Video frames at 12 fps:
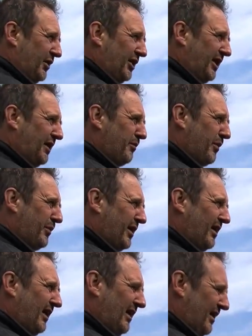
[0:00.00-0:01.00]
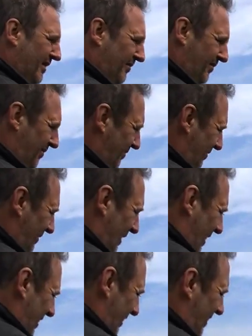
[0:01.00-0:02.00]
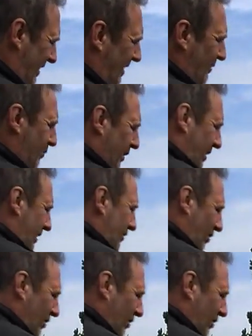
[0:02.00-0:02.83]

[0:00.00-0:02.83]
machine n'est pas bien réglée, là. elle pénètre